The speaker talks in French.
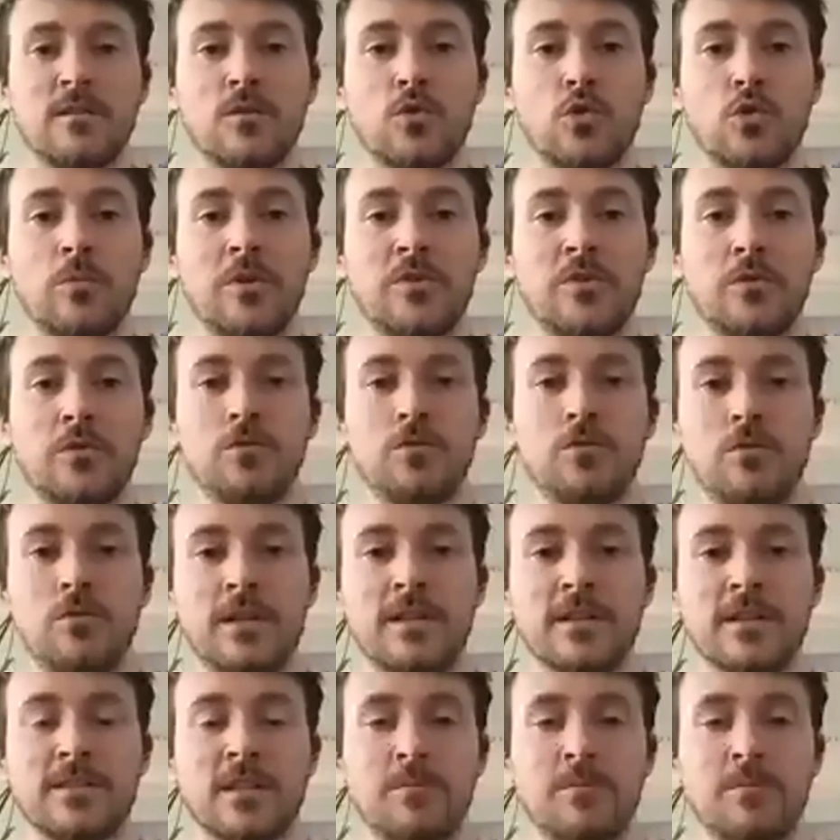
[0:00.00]
la dernière pièce
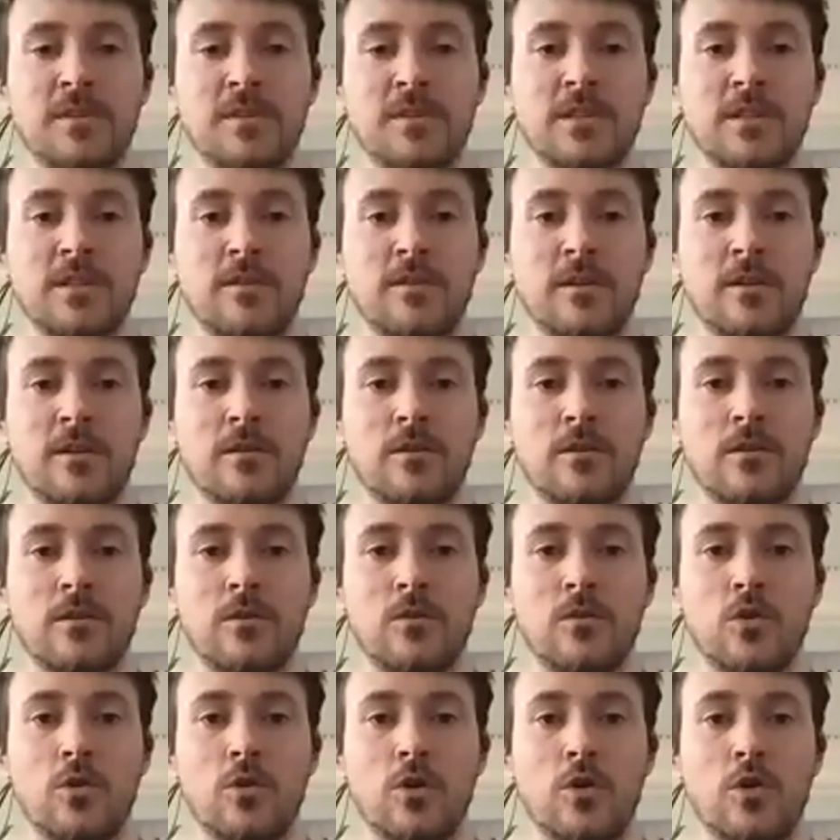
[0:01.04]
avec euh, le, le
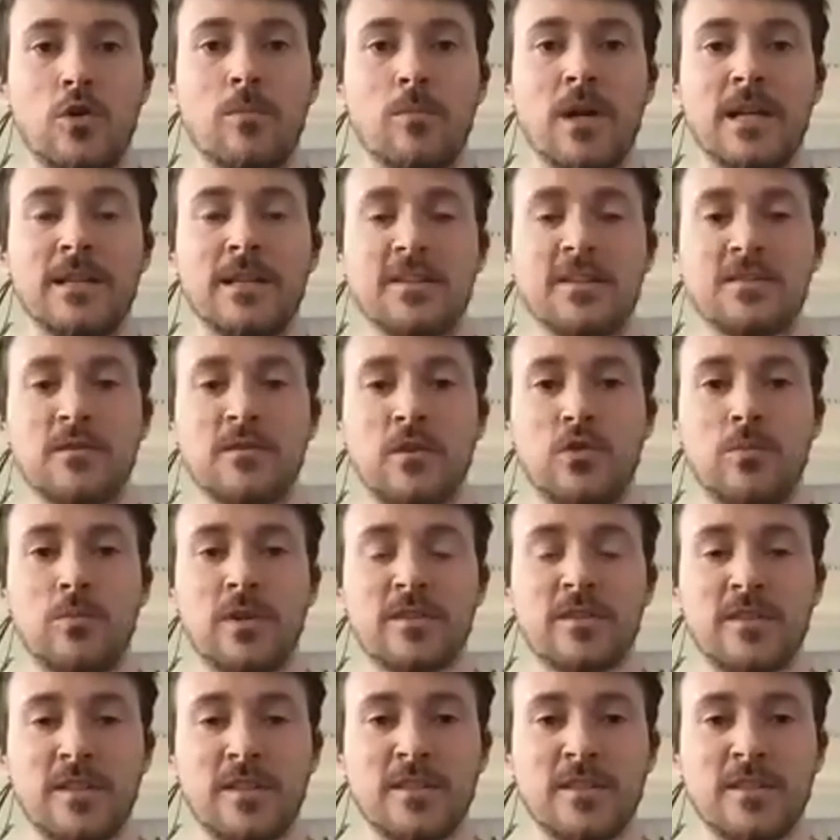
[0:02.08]
Ballet National de Marseille.